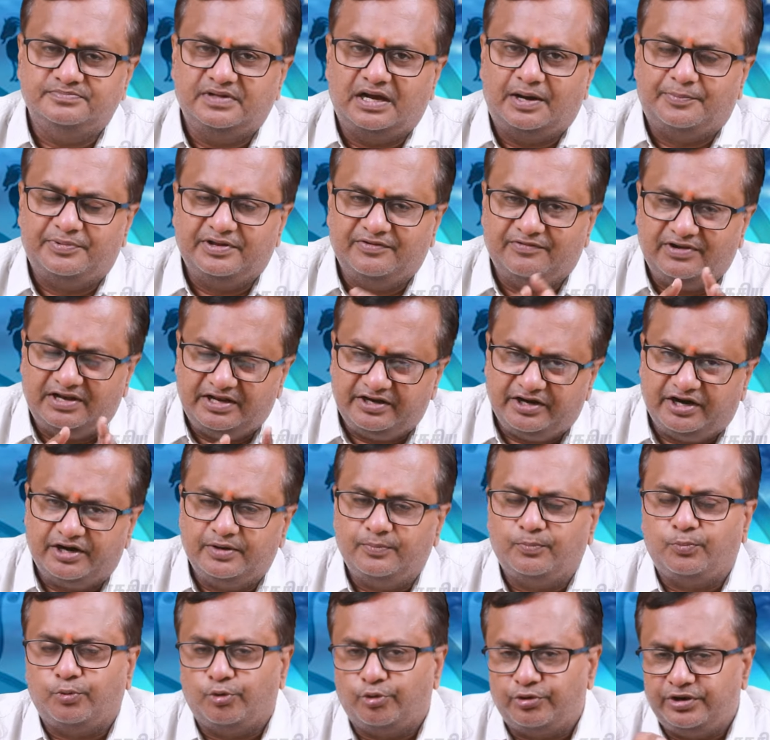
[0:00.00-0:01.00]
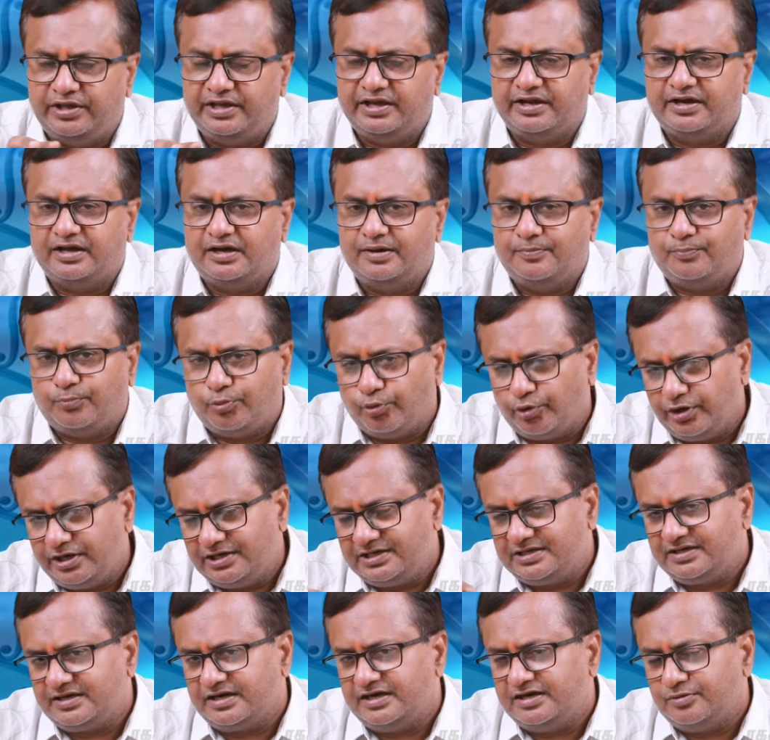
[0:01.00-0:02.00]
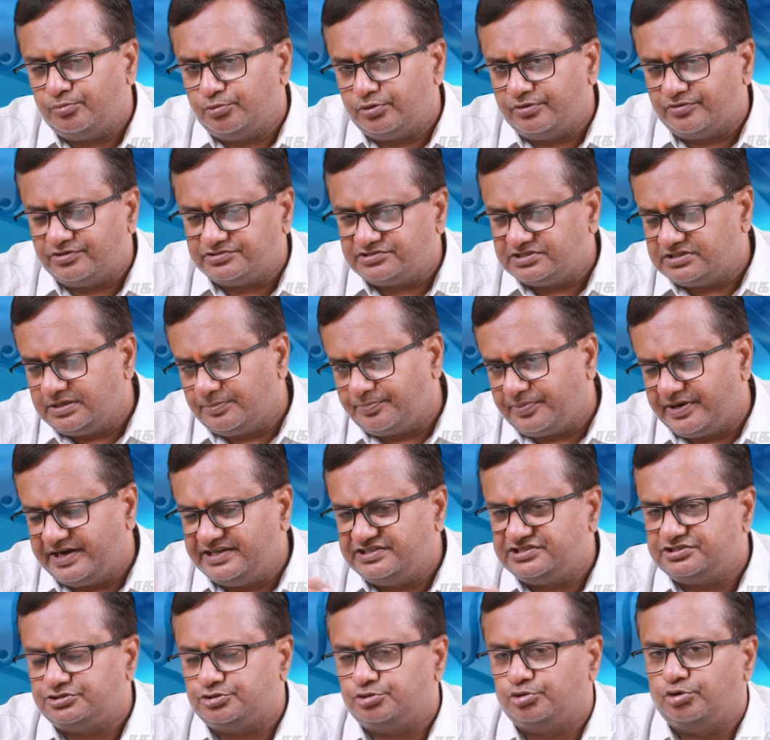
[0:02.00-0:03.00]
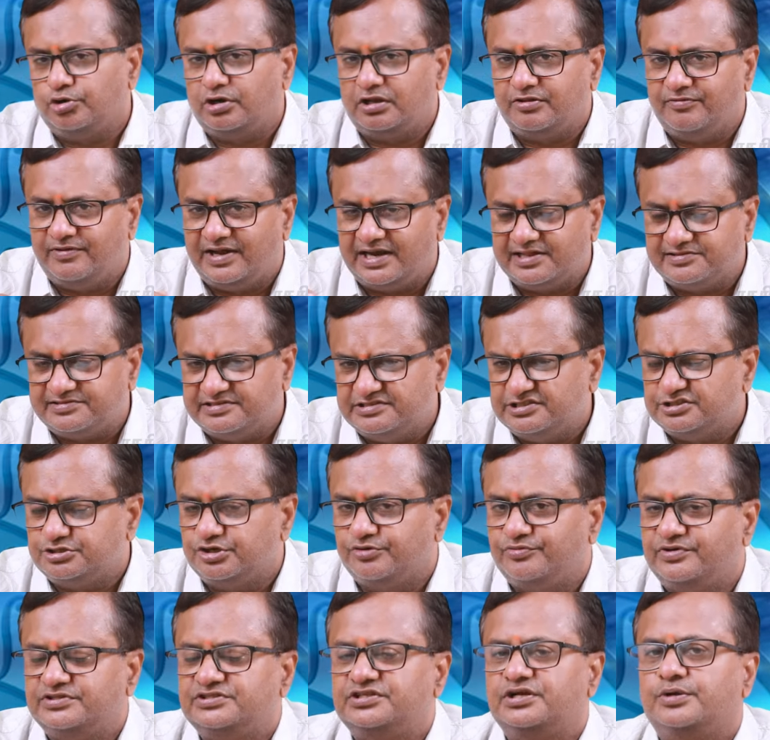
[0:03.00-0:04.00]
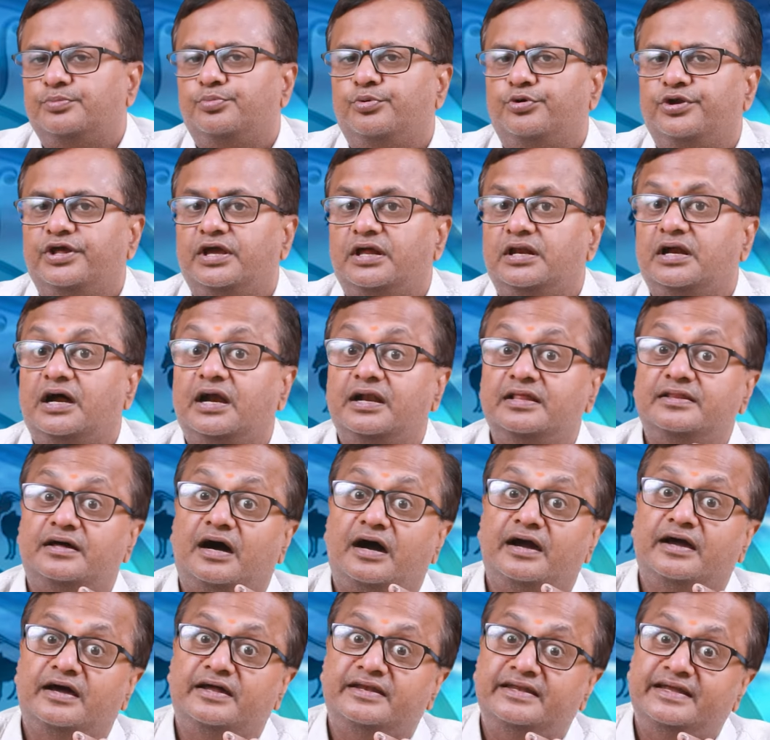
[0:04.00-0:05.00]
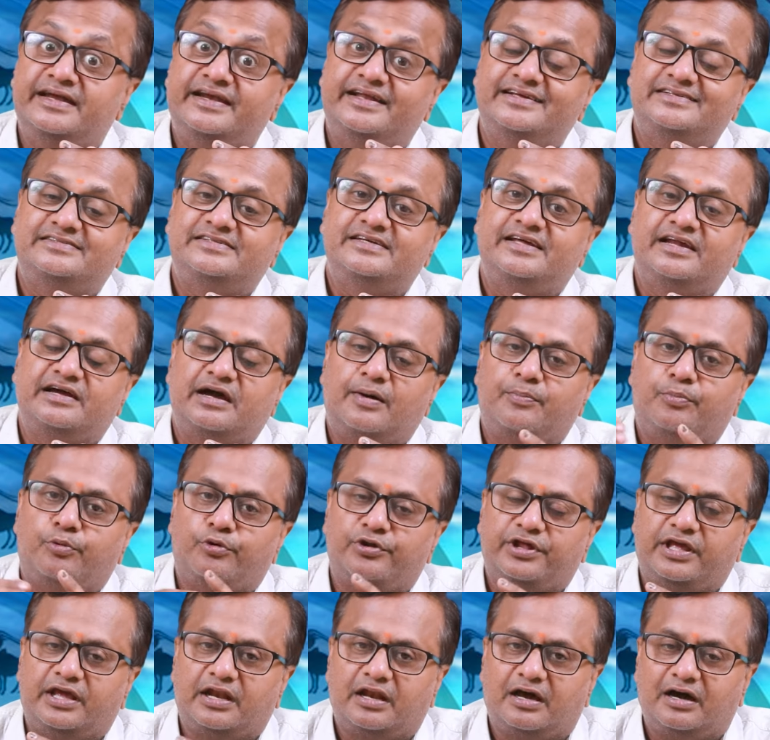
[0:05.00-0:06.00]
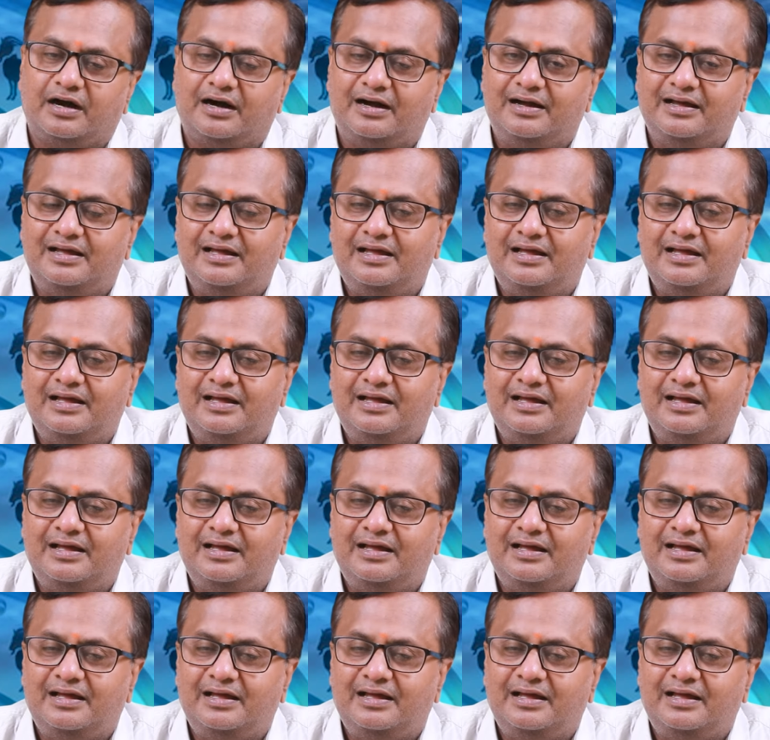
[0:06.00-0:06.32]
அப்படி வெளிநாடு போறீங்கன்னா போயிட்டு ரெண்டு மூணு வருஷத்துல படிச்சுட்டோ அல்லது வேலை செஞ்சுட்டோ வந்துட போறீங்களா அல்லது அங்க நீடிச்சு இருக்க போறீங்களா